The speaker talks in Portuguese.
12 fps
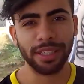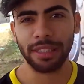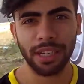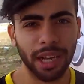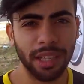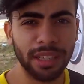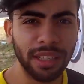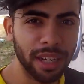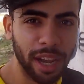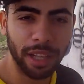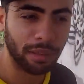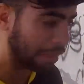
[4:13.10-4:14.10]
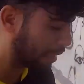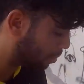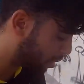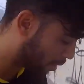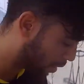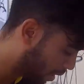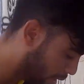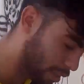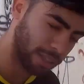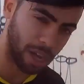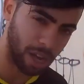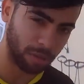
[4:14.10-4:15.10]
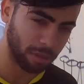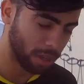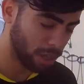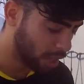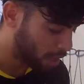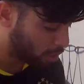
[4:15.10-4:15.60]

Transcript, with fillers: anda direto, lama tal. Eu